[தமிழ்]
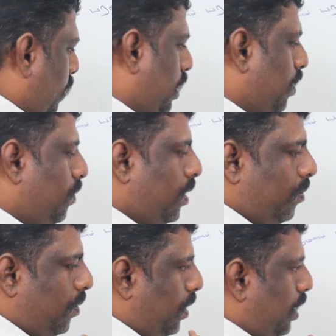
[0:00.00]
அப்போ திருமணம்
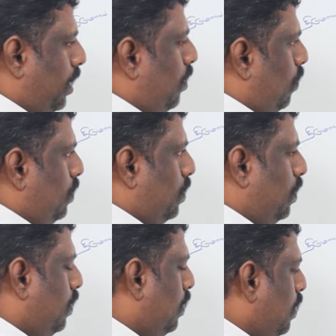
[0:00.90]
அப்படின்றது
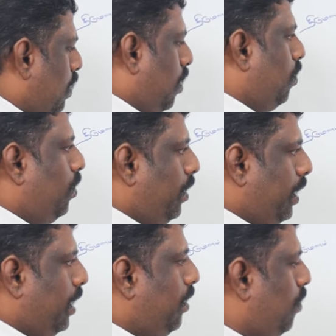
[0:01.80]
கொஞ்சம்
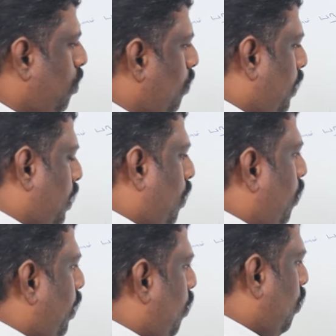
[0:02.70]
அவருடைய
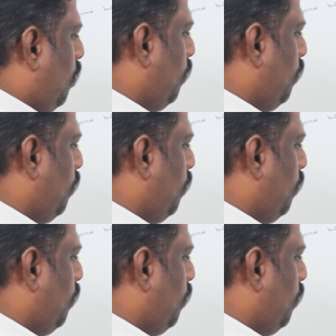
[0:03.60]
குடும்பத்தாருடைய உறவு